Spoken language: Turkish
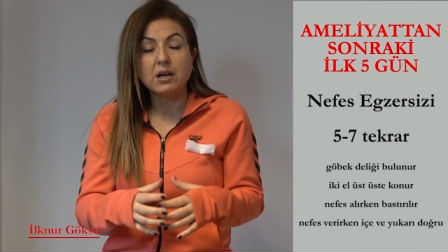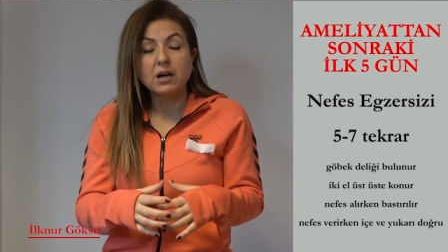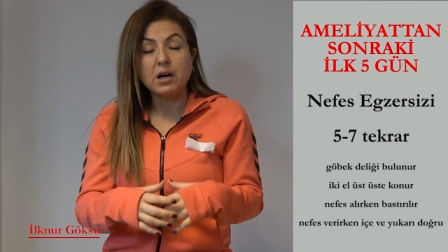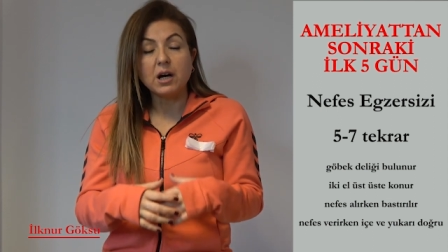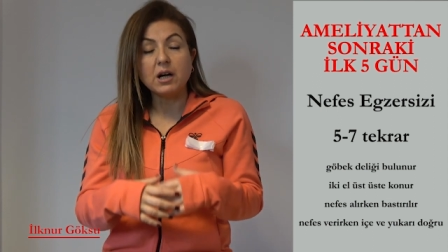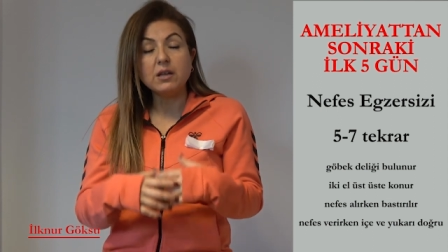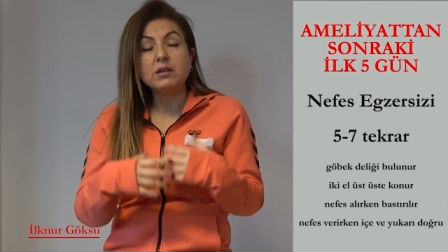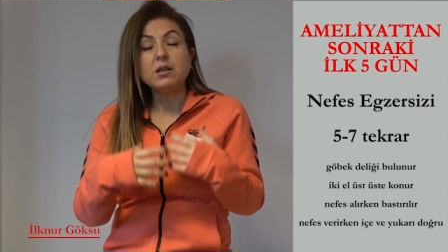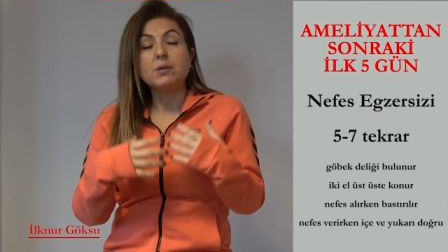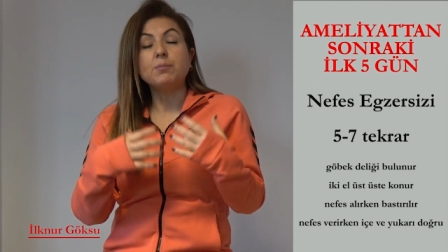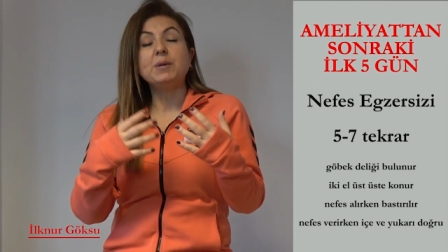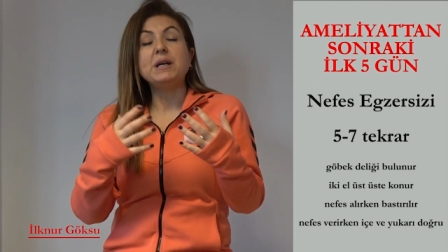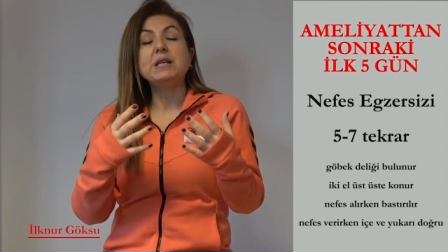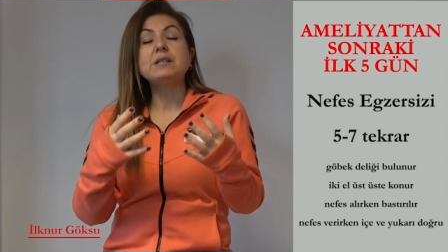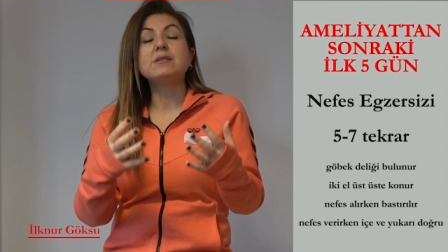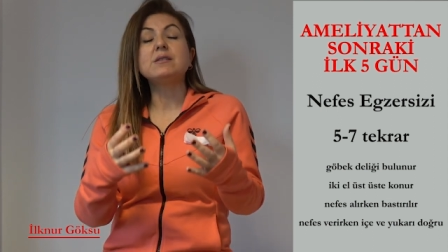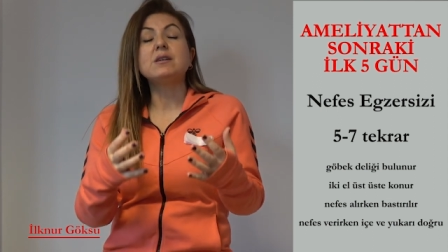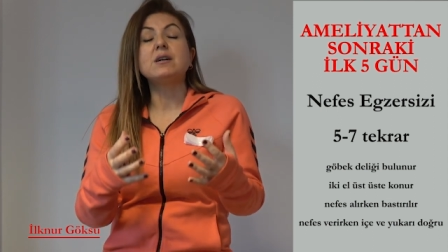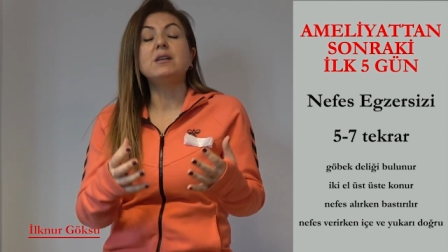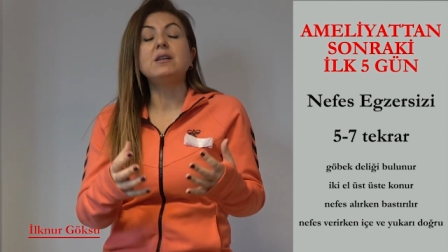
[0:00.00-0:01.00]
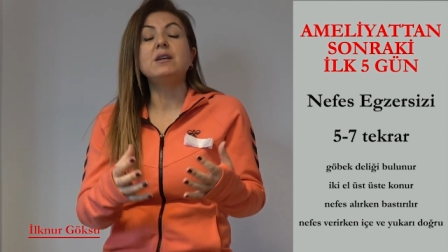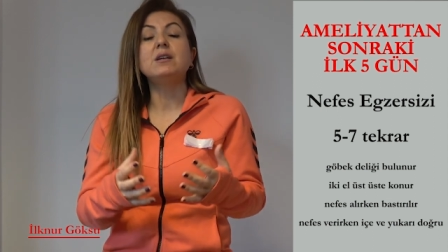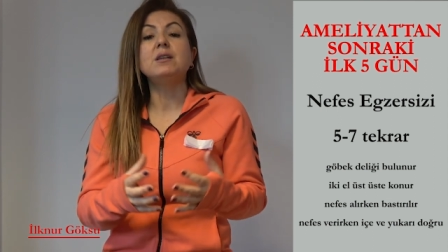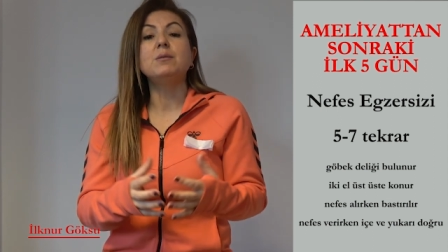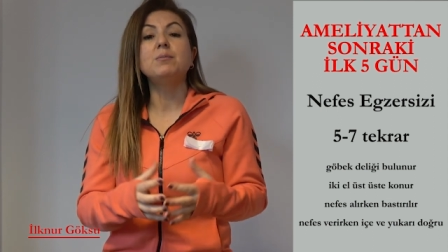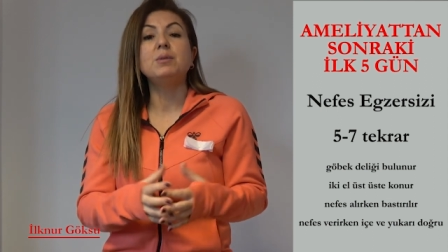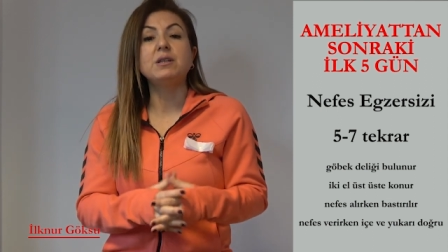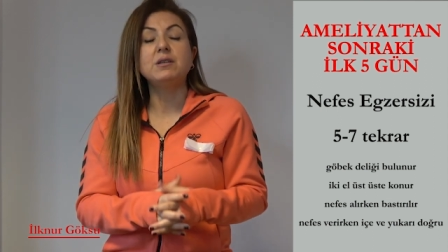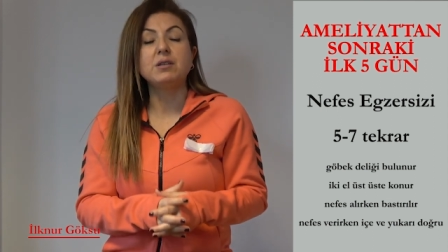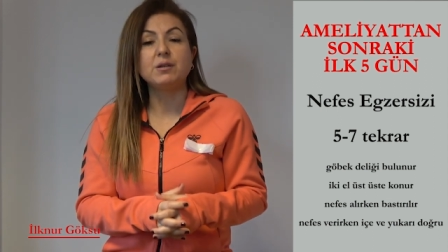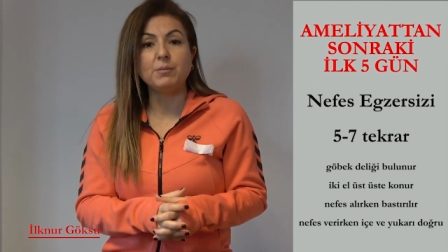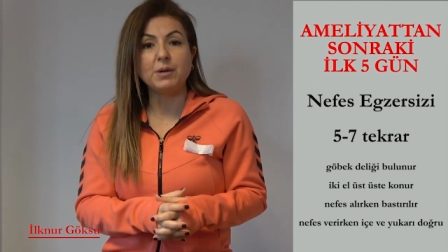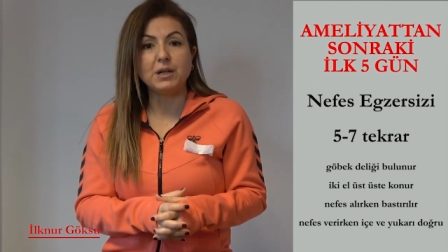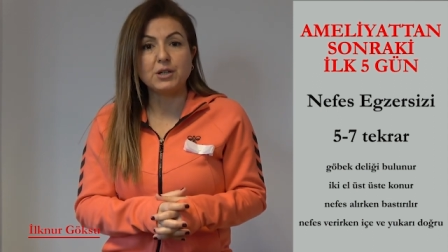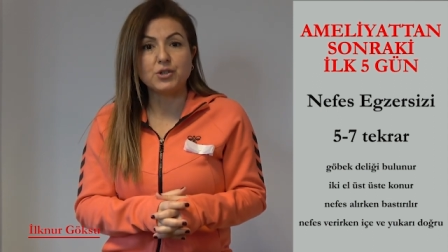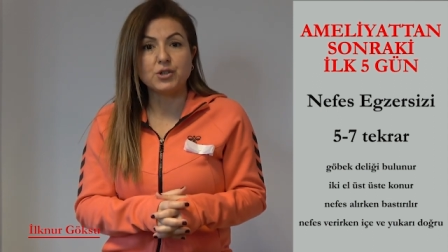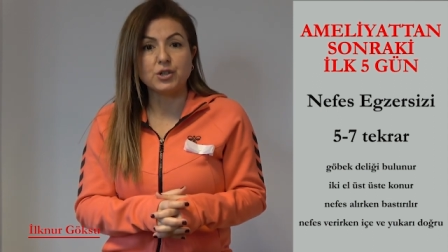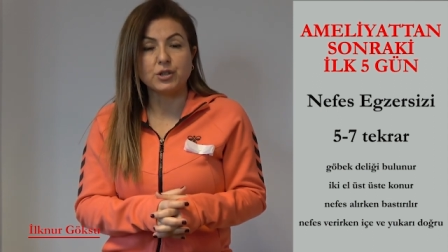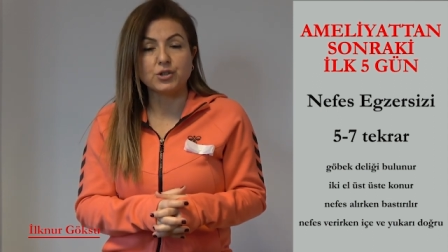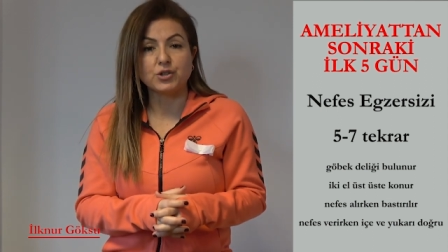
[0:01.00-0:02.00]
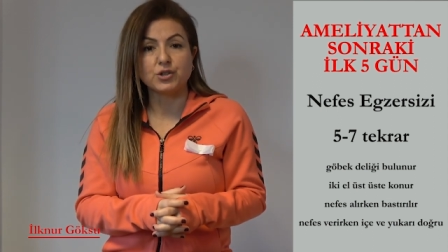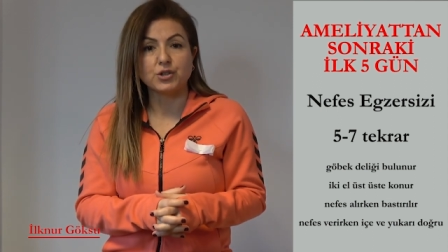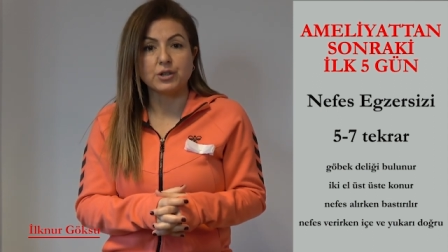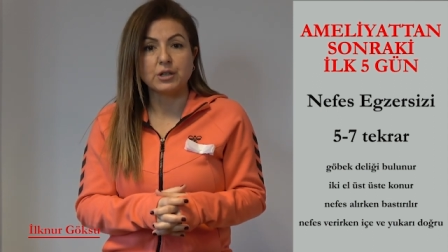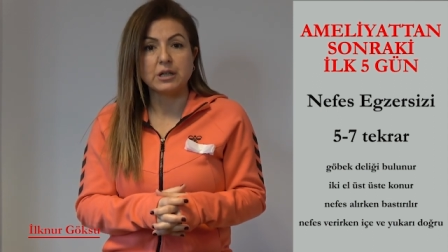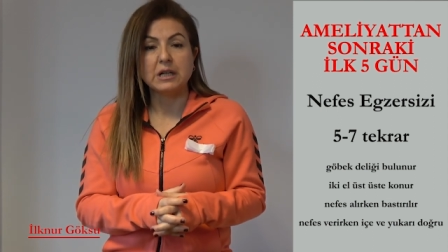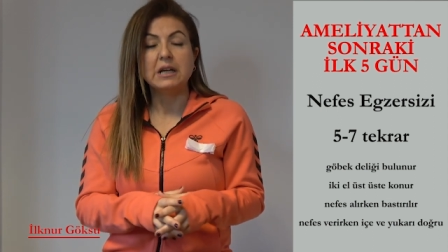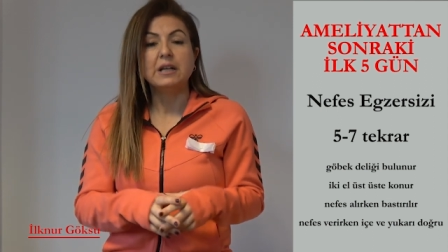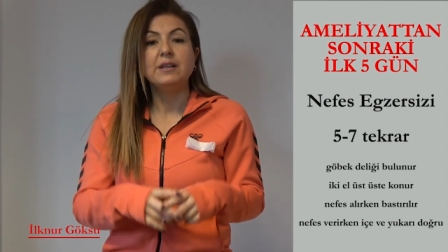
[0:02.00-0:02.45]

hatta 5 saniyede bitirmeye çalışın.